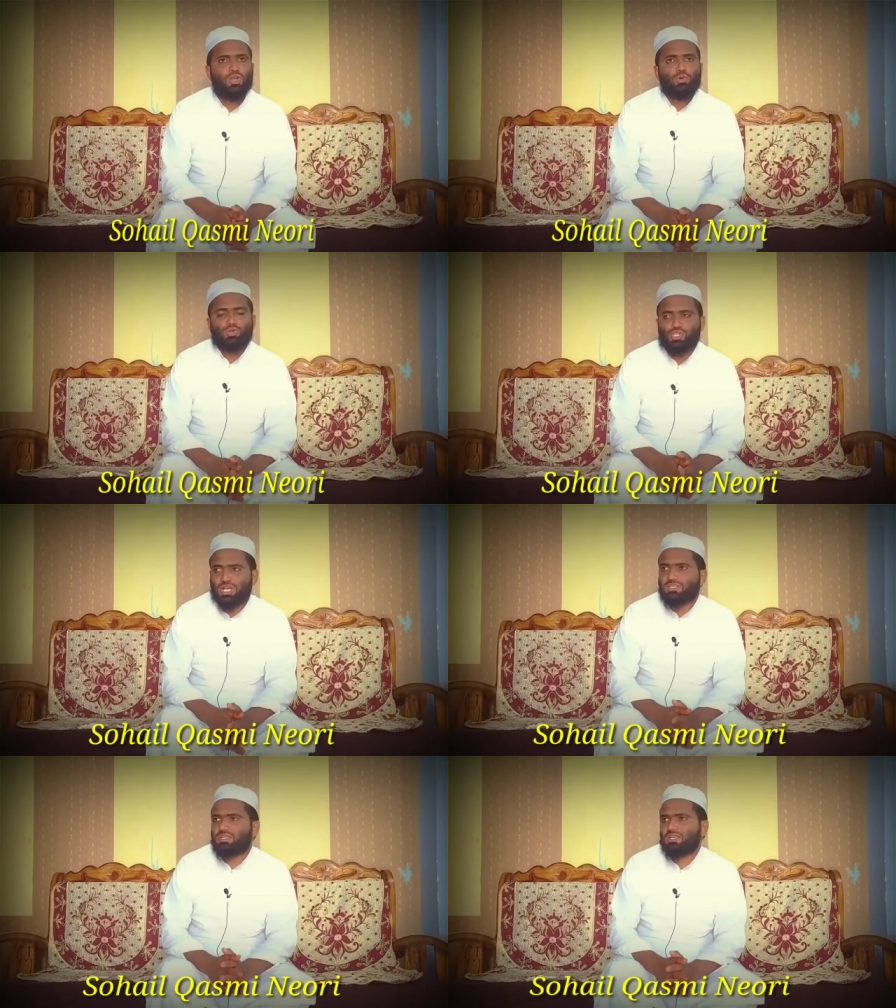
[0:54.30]
उस
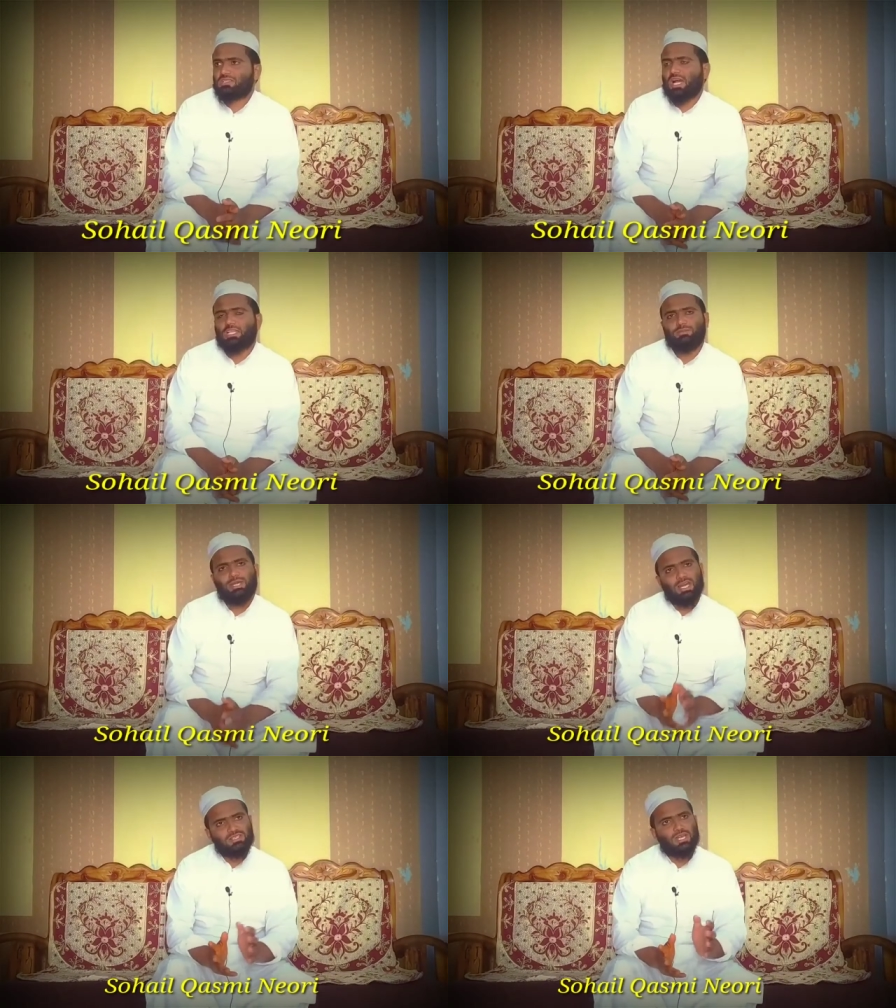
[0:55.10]
शख्स के साथ भी
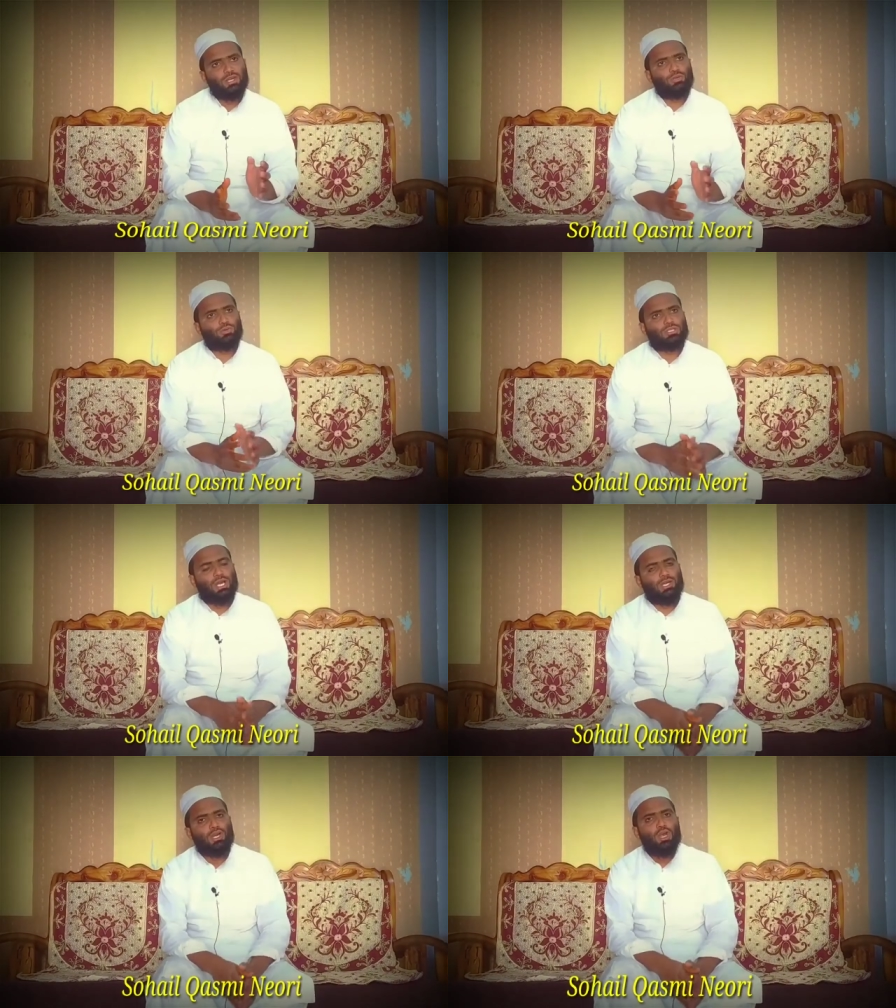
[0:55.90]
ऐसा ही होता
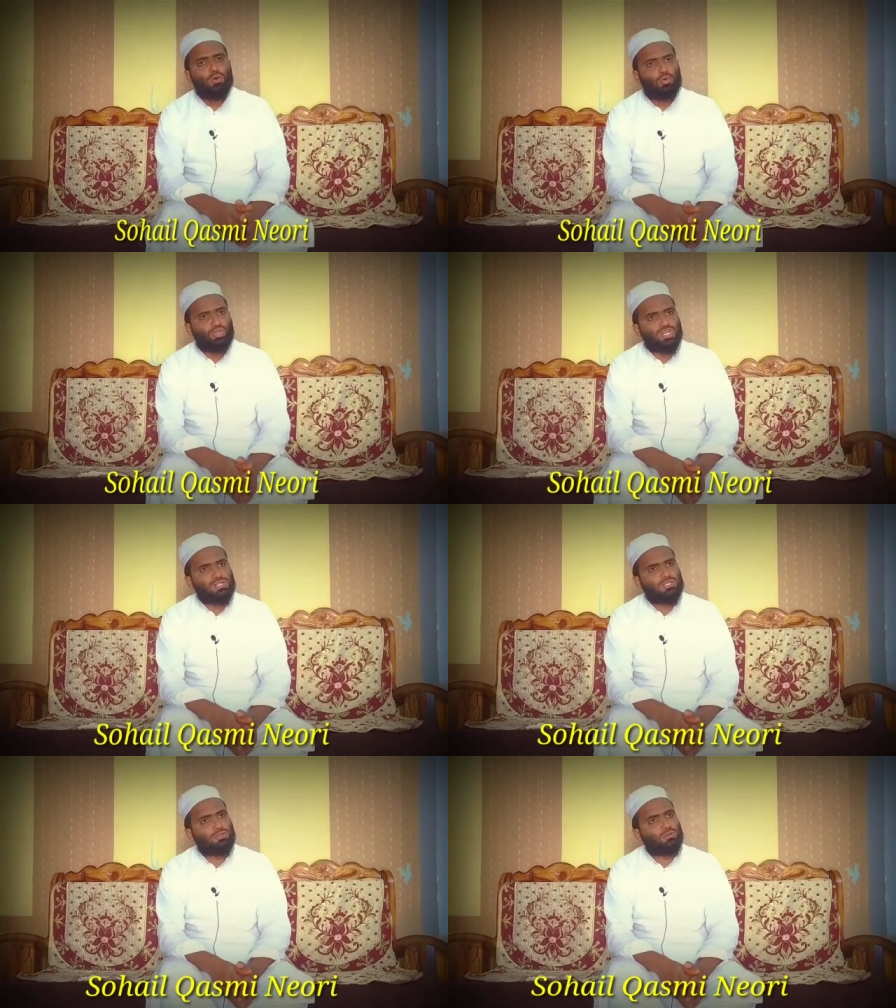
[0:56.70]
है वो
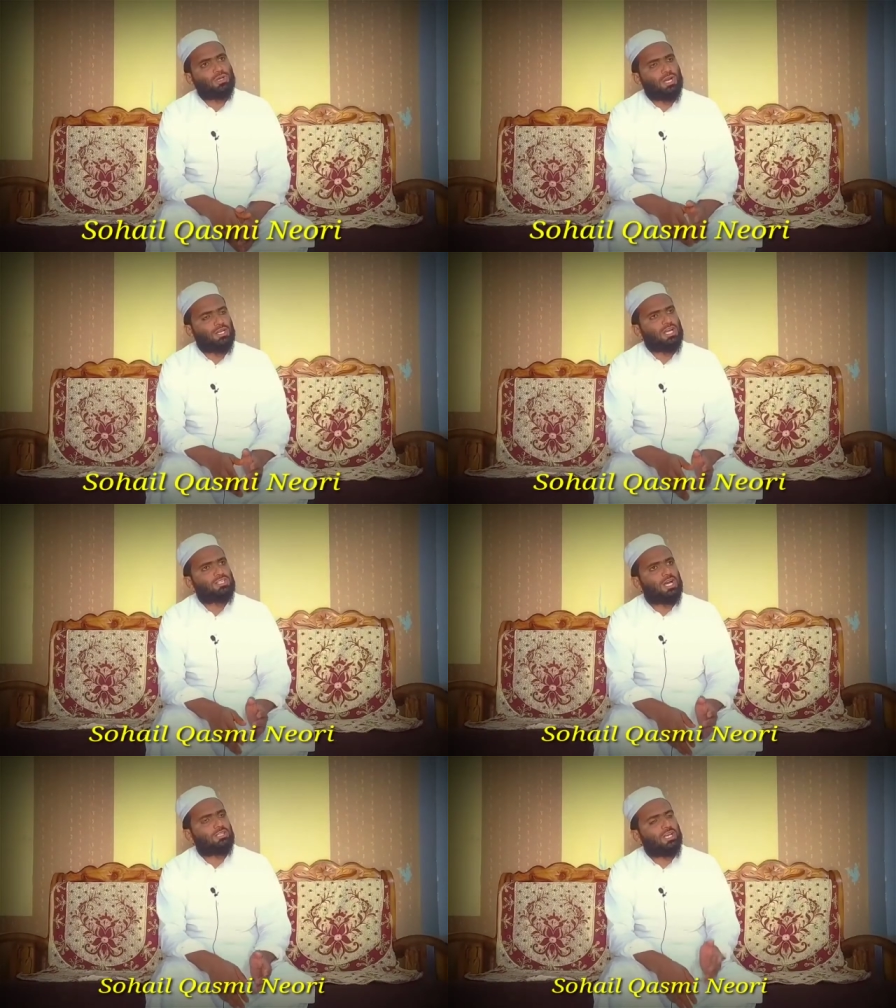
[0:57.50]
शख्स तो कहना
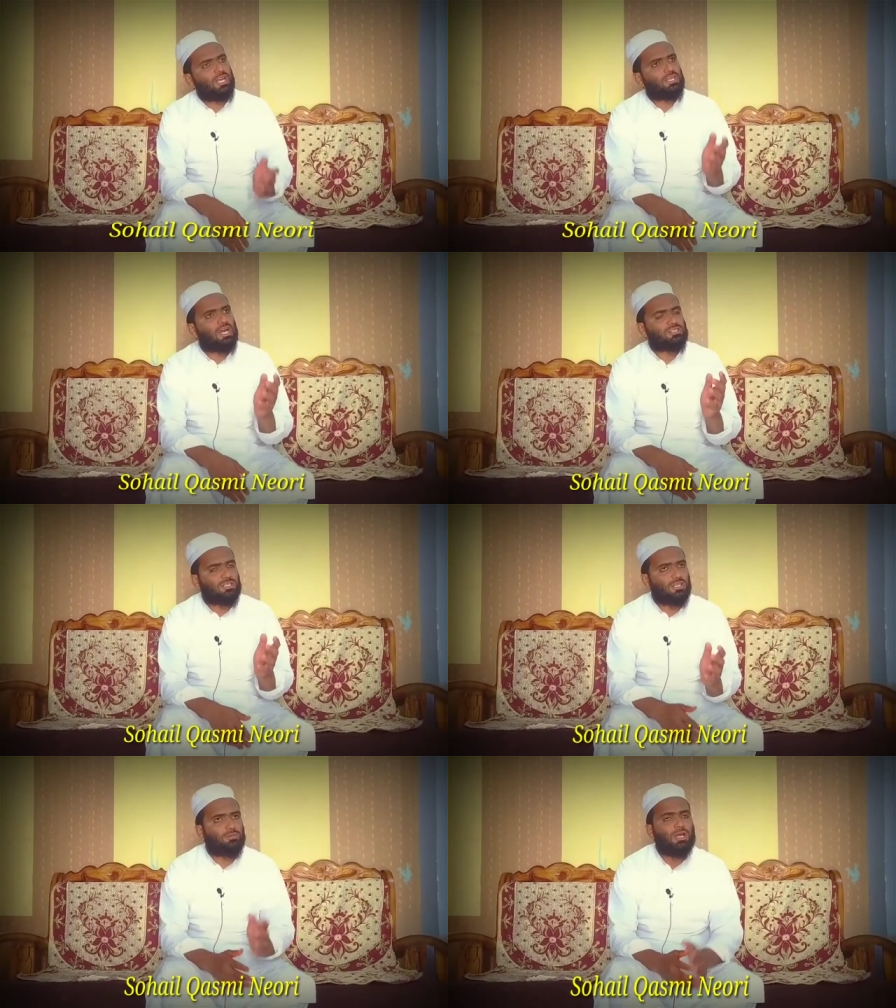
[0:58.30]
चाहता है या
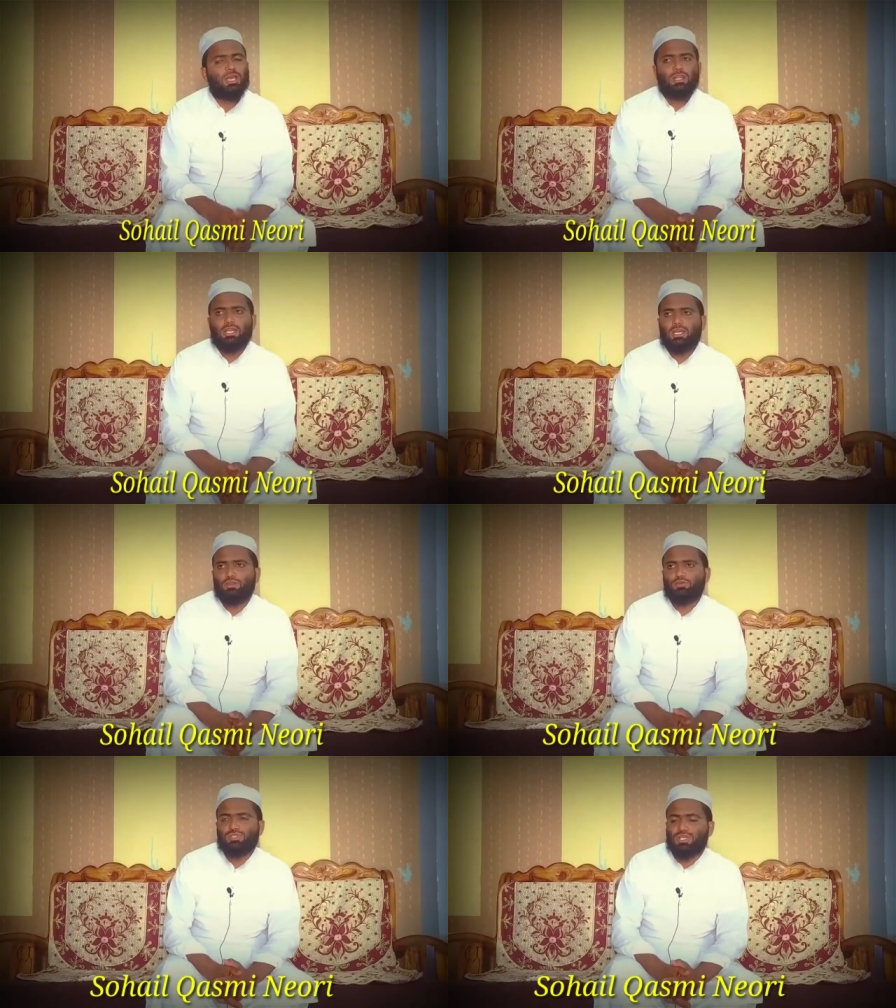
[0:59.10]
सनम लेकिन
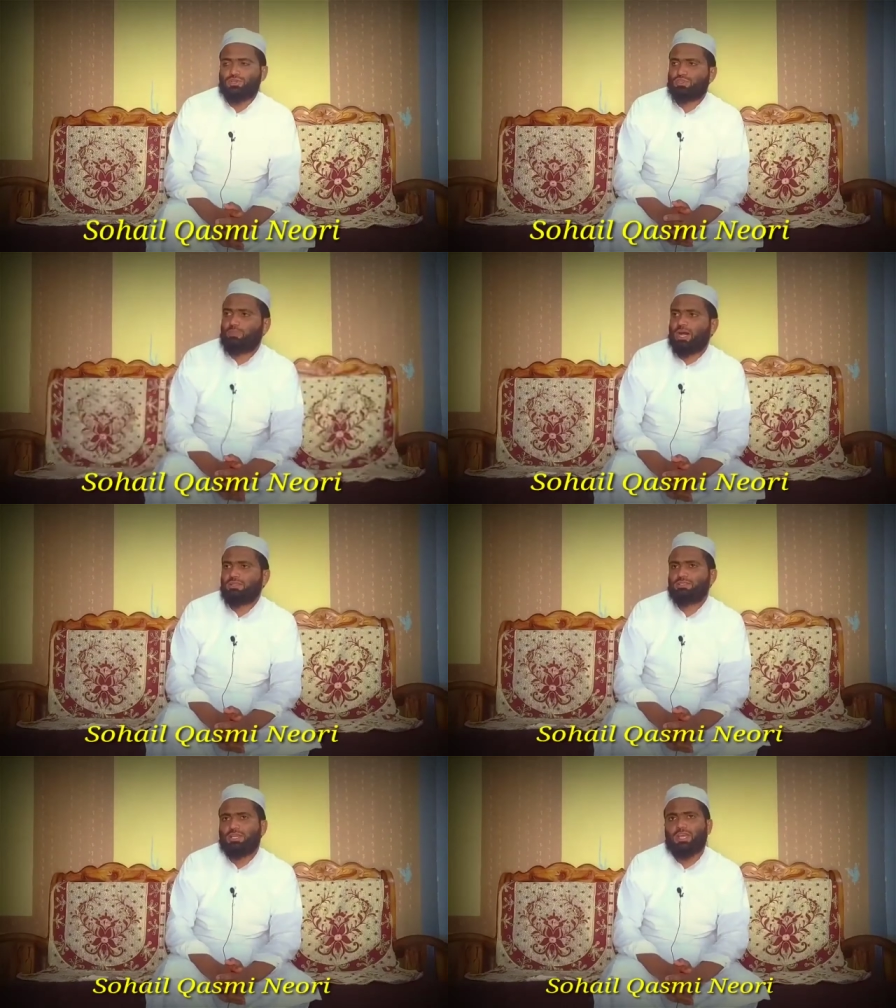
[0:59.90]
उसके
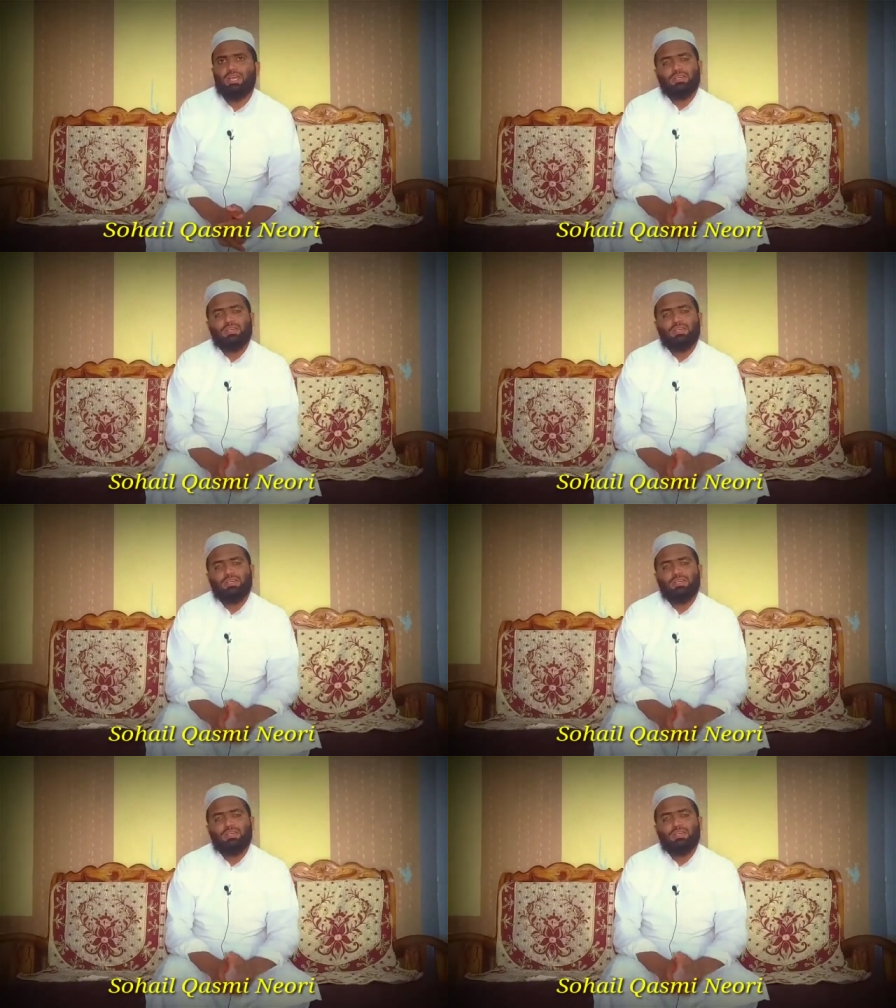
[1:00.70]
ज़ुबान से